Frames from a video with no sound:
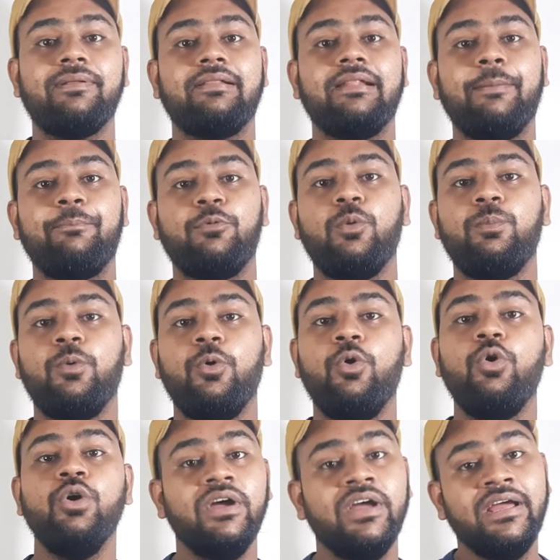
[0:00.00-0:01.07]
पास लैपटॉप हो
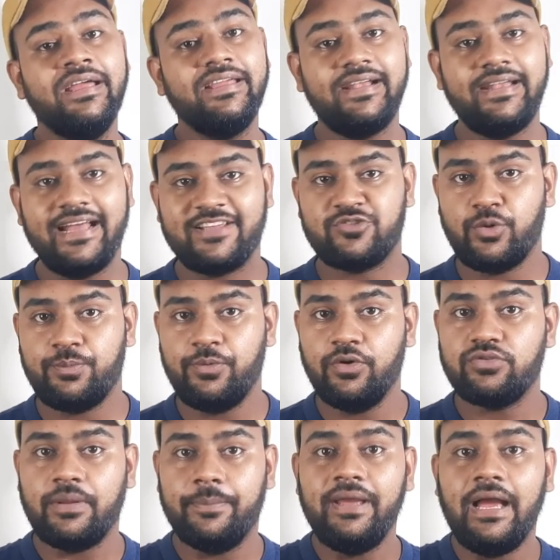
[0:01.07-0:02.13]
या डेस्कटॉप हो
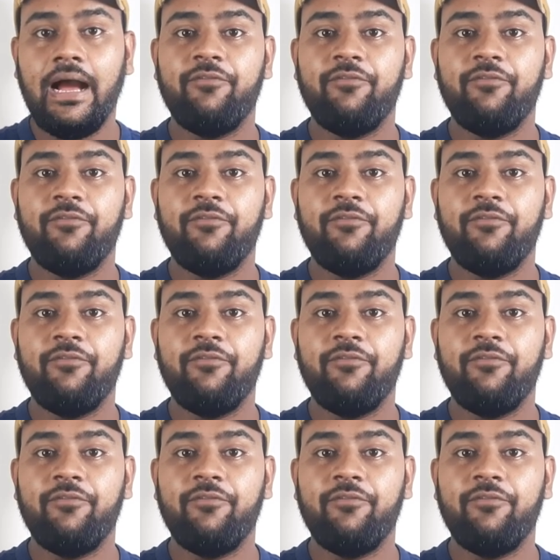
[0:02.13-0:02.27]
तभी